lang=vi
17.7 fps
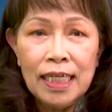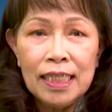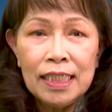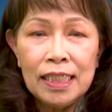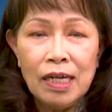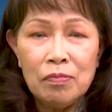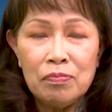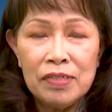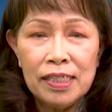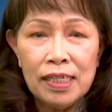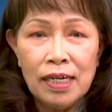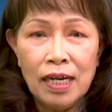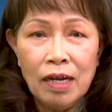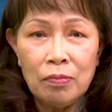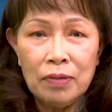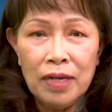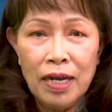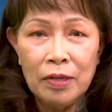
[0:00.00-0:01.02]
Trong giờ
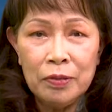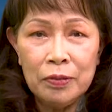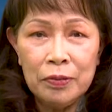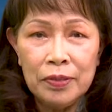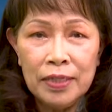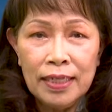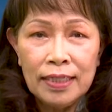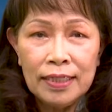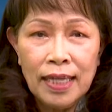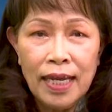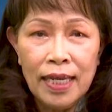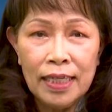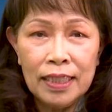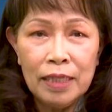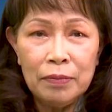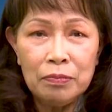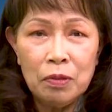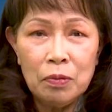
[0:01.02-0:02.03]
học đầu, Thầy
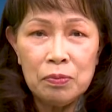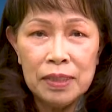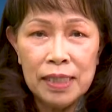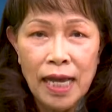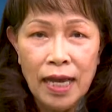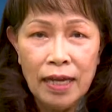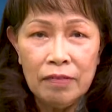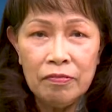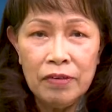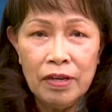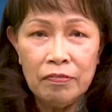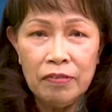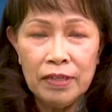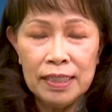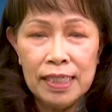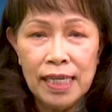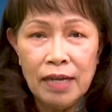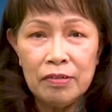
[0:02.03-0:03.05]
tiếp tục giảng về
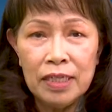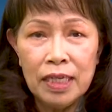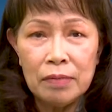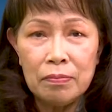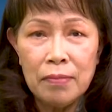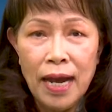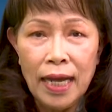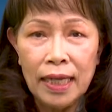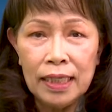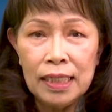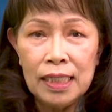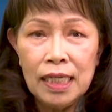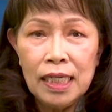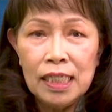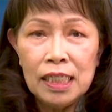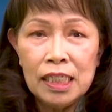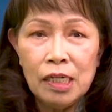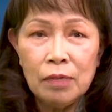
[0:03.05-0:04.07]
Phật giáo Nhật Bản
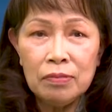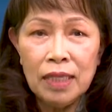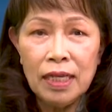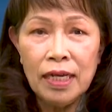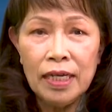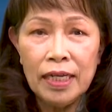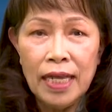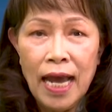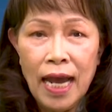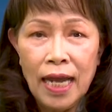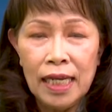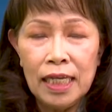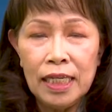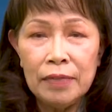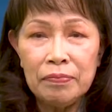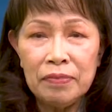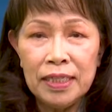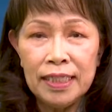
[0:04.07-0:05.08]
trong thời đại
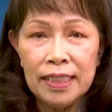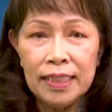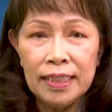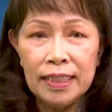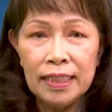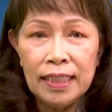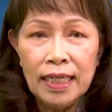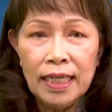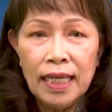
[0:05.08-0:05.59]
liêm thương.